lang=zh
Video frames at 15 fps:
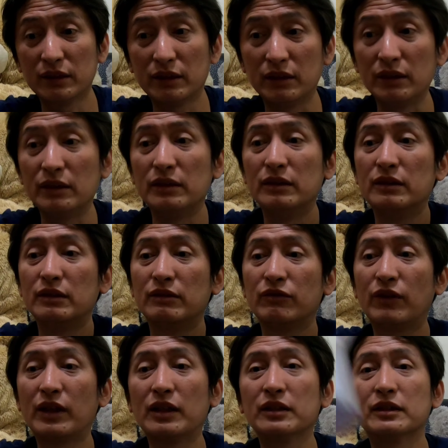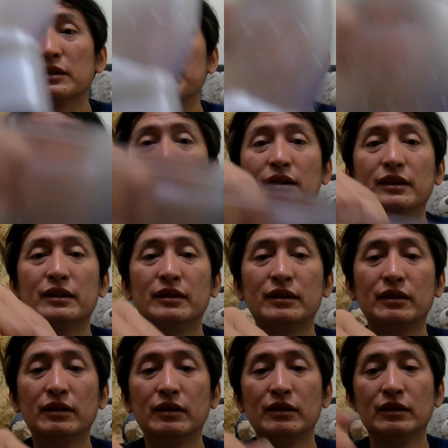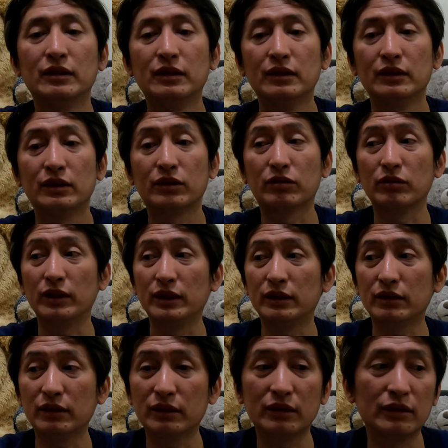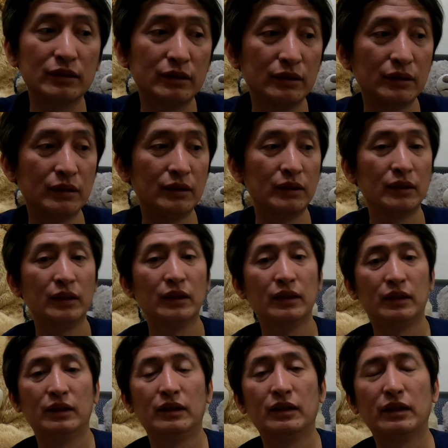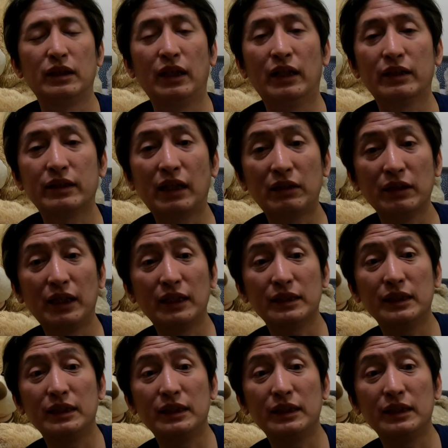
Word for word: 就放到这边，水就给它倒下